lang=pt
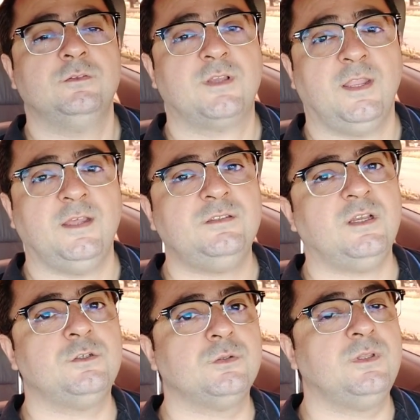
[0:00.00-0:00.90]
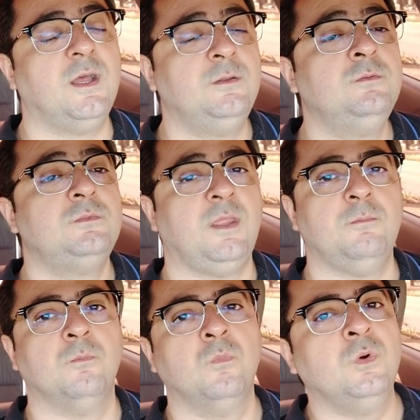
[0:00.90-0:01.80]
Os canais se ajudando
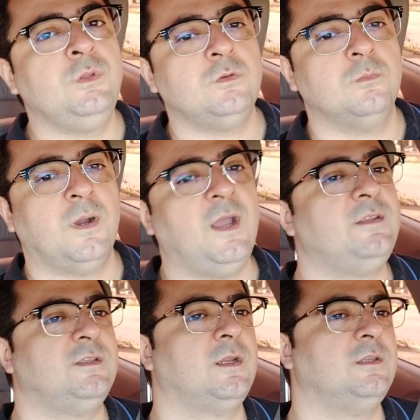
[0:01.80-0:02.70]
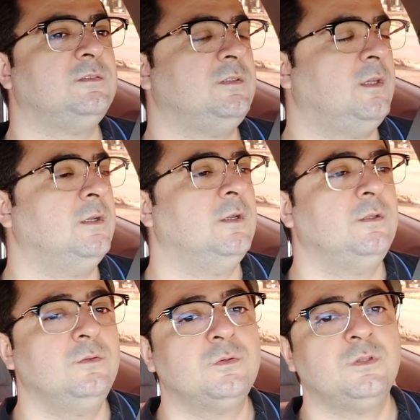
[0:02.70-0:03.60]
tem muito mais a crescer
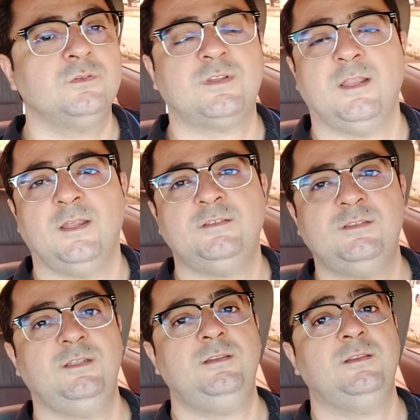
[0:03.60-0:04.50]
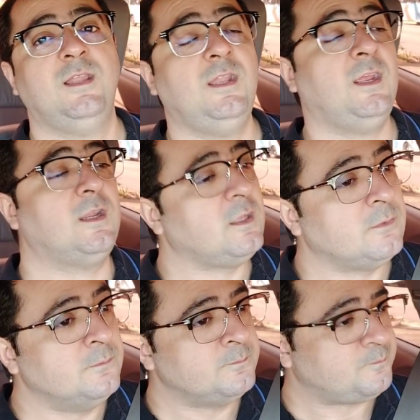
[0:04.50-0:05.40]
do que os canais se
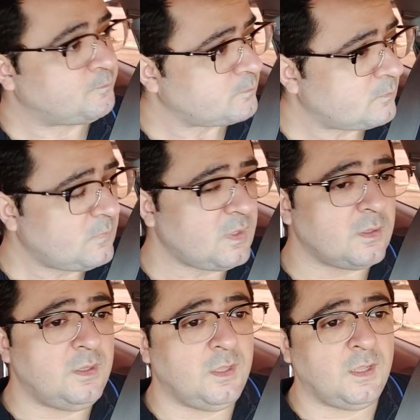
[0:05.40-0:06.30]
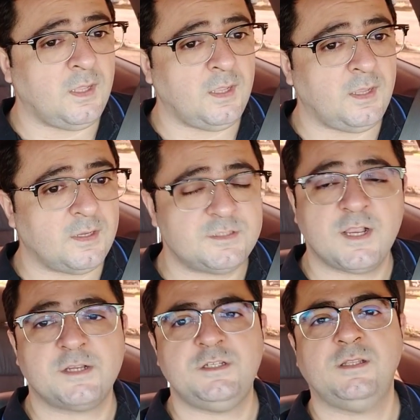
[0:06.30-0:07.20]
denegrindo. E
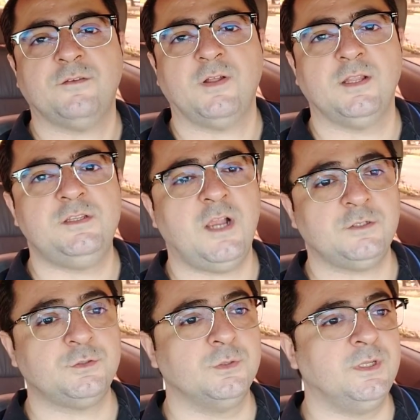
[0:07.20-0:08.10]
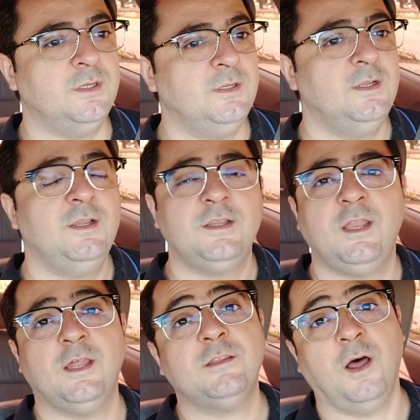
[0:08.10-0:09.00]
já que a gente está falando de ajuda,
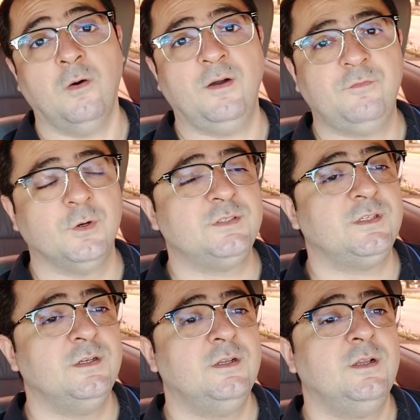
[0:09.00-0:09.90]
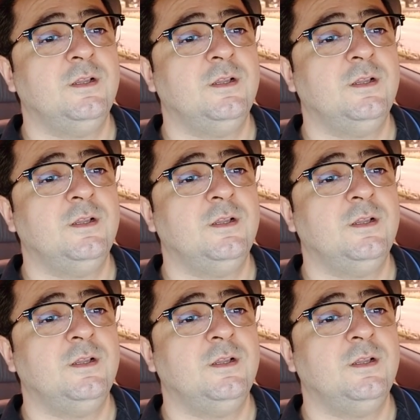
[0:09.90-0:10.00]
queria dar uma força